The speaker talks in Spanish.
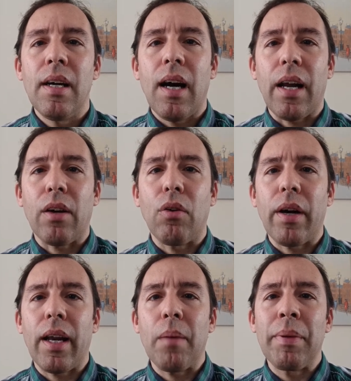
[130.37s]
a
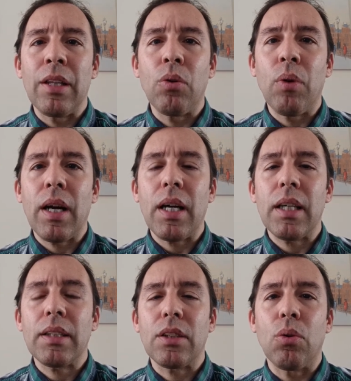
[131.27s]
recoger las
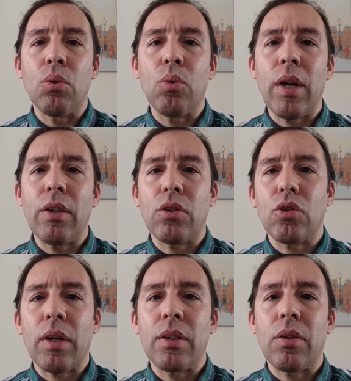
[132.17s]
pinturas, esculturas y
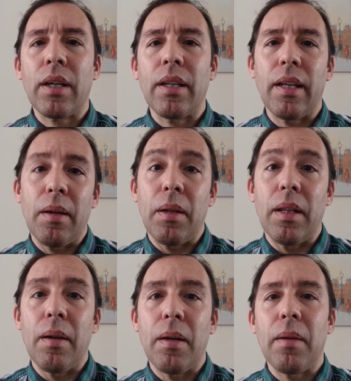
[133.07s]
otros objetos
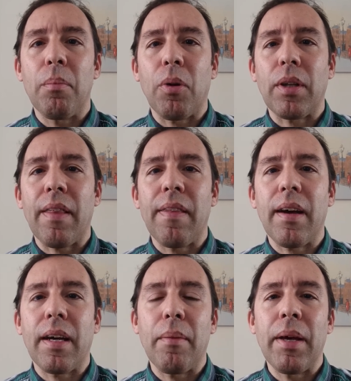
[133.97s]
de
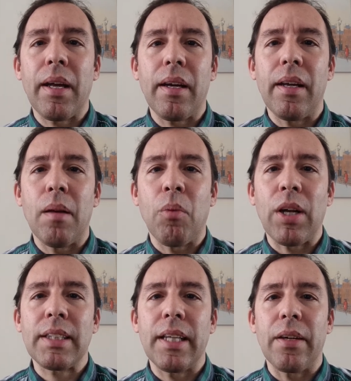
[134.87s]
importancia que había en el
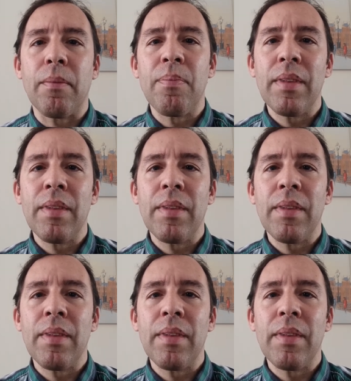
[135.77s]
monasterio.